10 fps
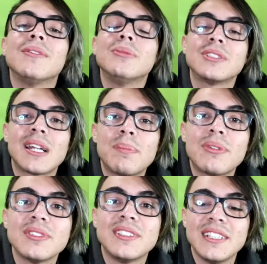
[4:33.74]
eu vou mostrar para
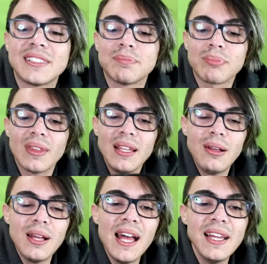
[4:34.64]
vocês
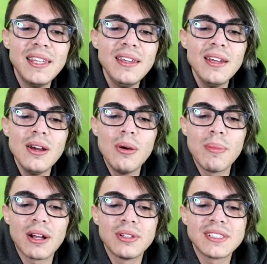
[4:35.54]
aqui
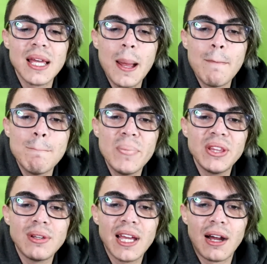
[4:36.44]
uma coisa
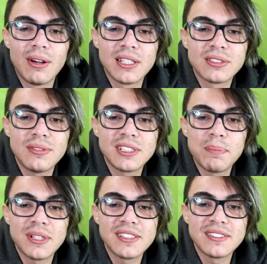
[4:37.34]
muito legal. É só você
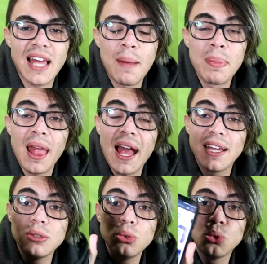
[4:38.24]
pesquisar aí no